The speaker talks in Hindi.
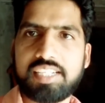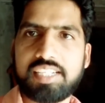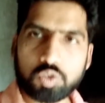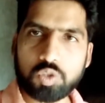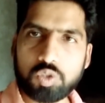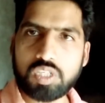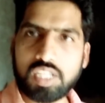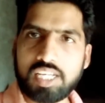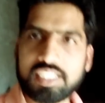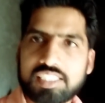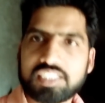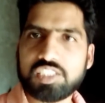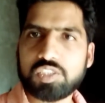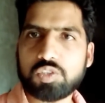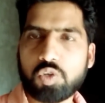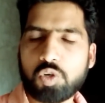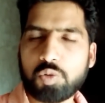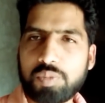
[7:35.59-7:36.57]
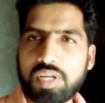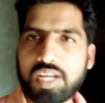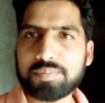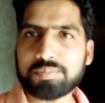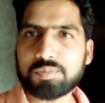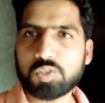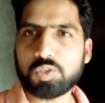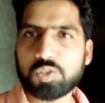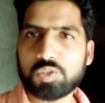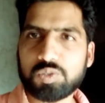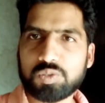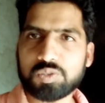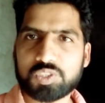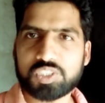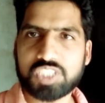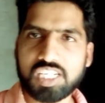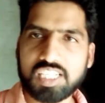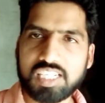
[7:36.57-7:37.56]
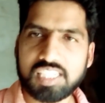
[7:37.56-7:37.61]
तो एक चीज और मैं आपको
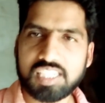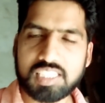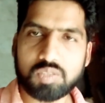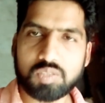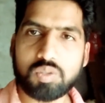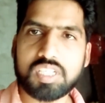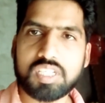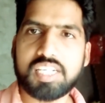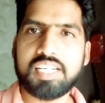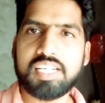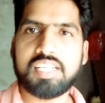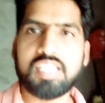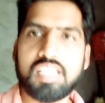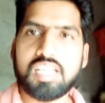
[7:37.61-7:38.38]
शेयर करना चाहूंगा कि